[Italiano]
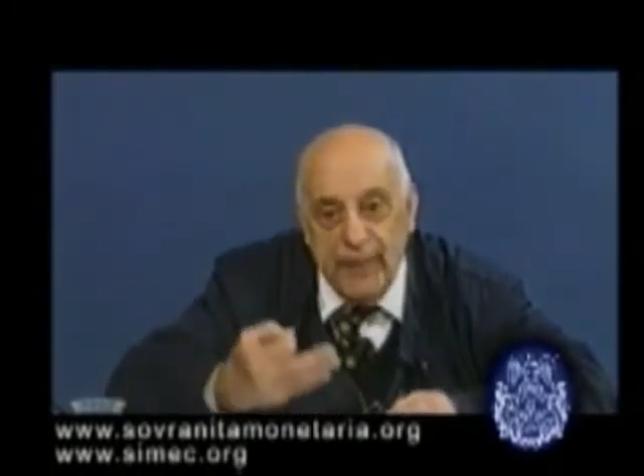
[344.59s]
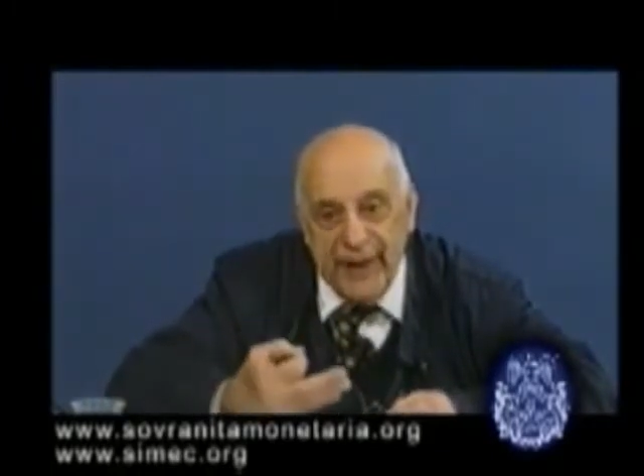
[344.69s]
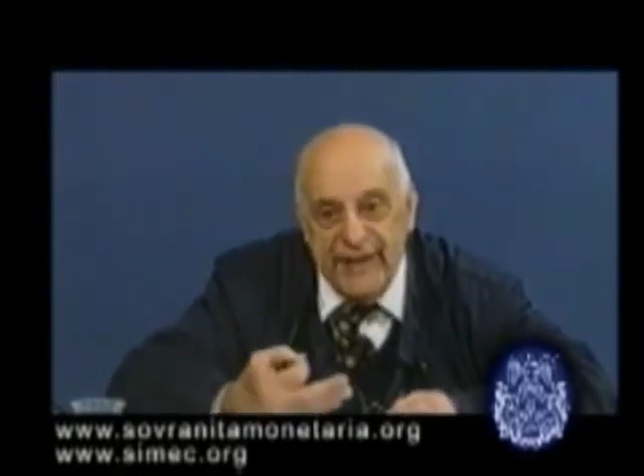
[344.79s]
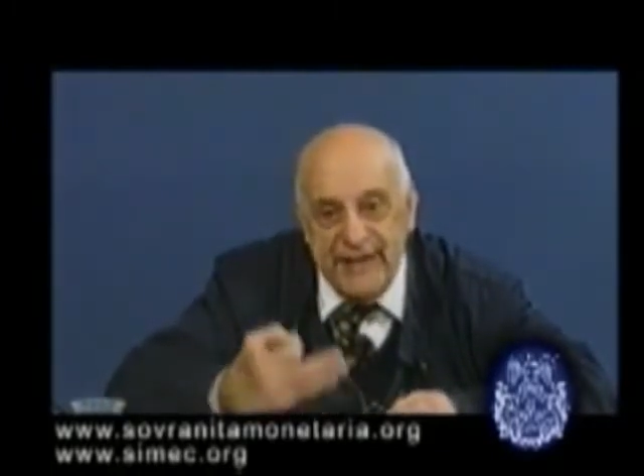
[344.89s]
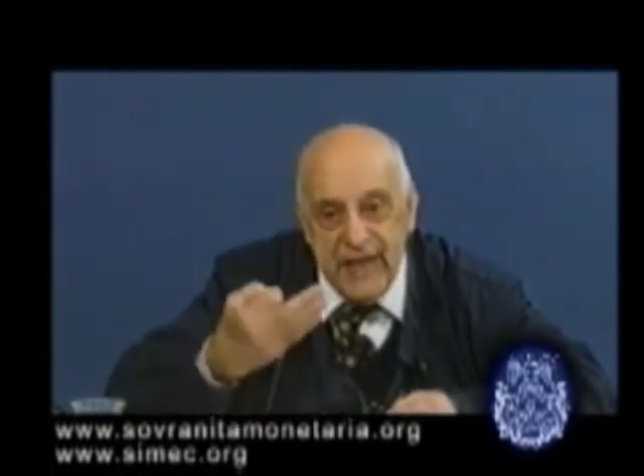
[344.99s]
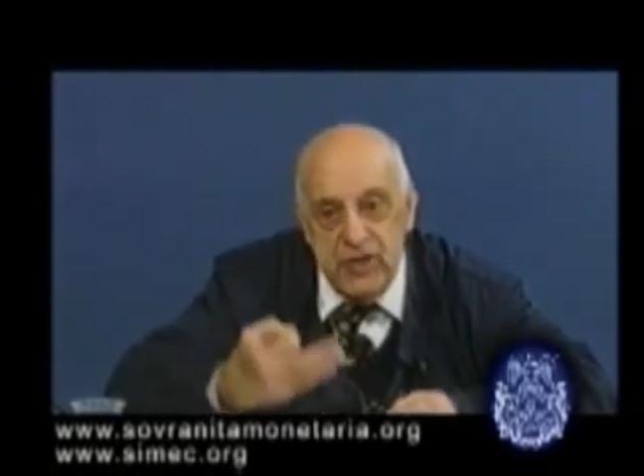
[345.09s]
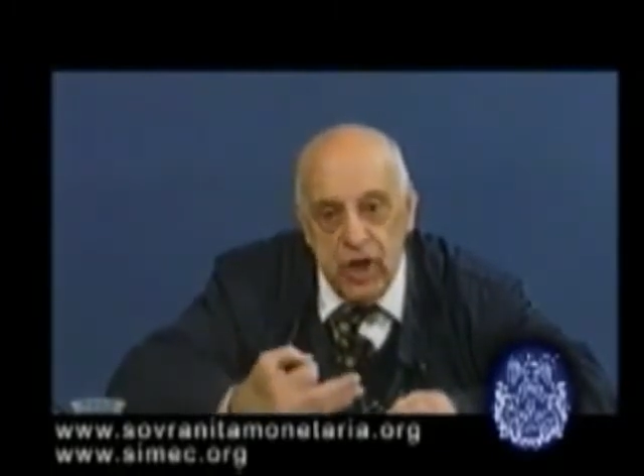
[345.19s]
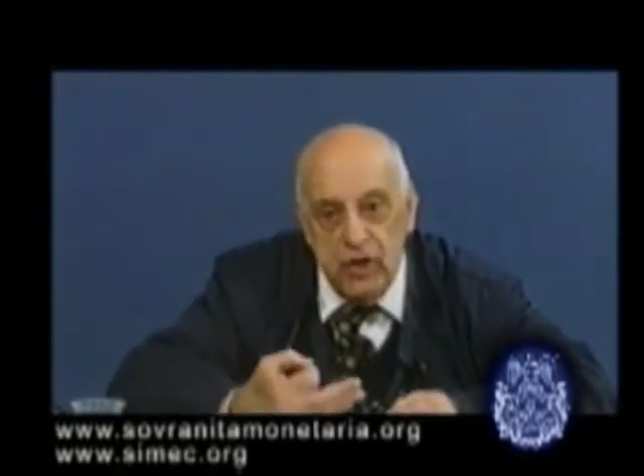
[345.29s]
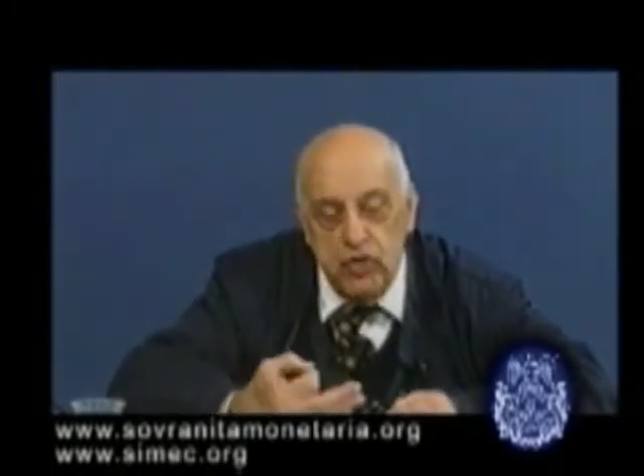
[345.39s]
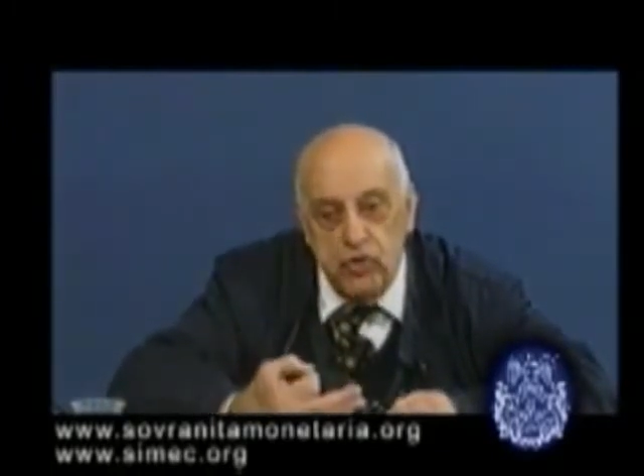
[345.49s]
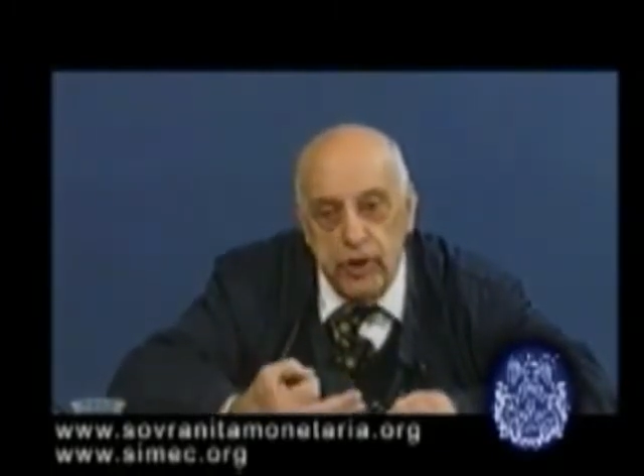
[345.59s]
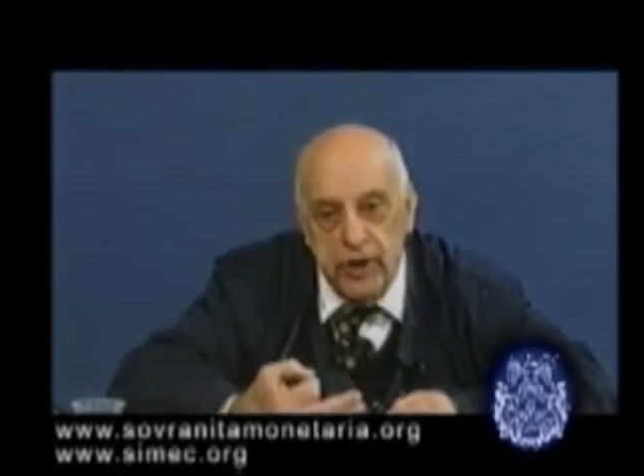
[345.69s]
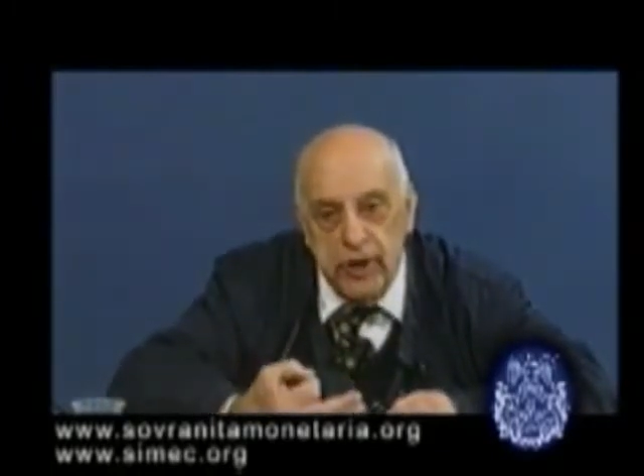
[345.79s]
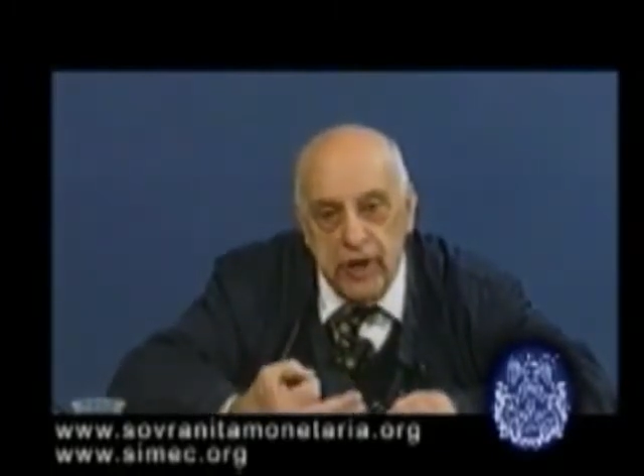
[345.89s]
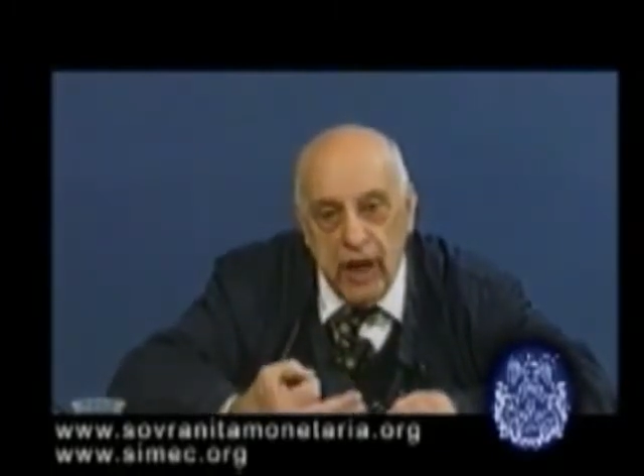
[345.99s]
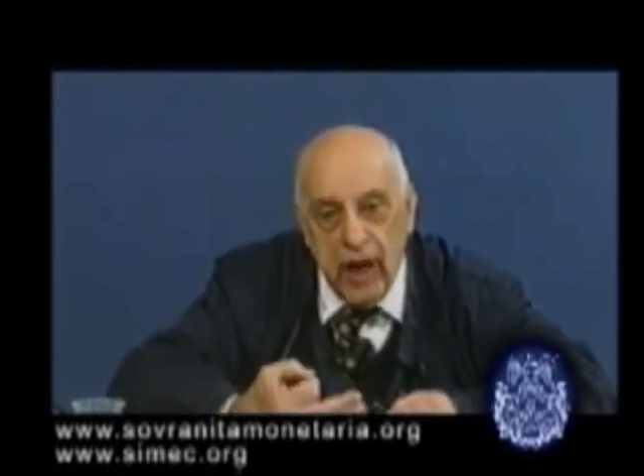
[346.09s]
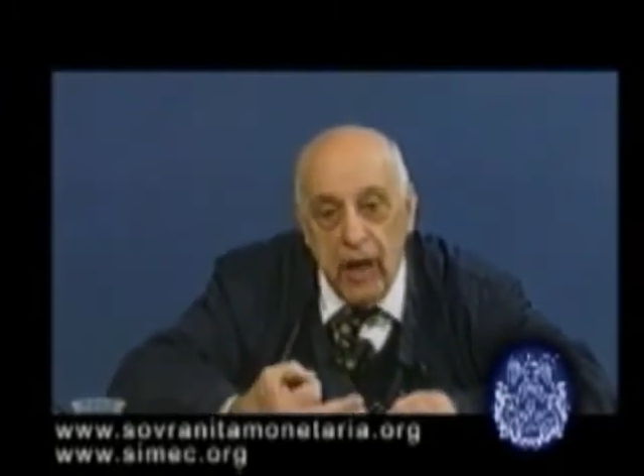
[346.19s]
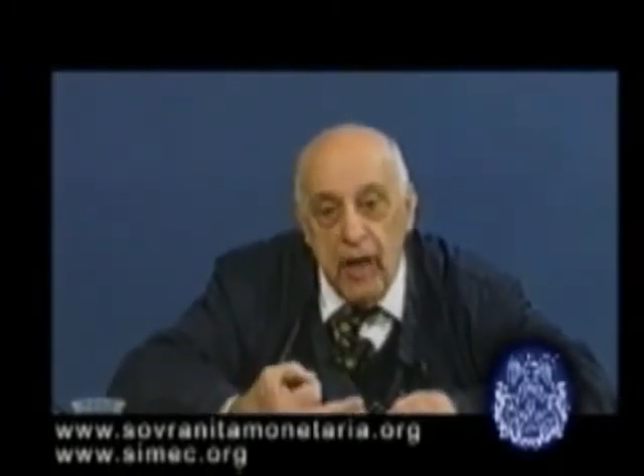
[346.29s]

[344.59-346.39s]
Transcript: pretesa giuridica,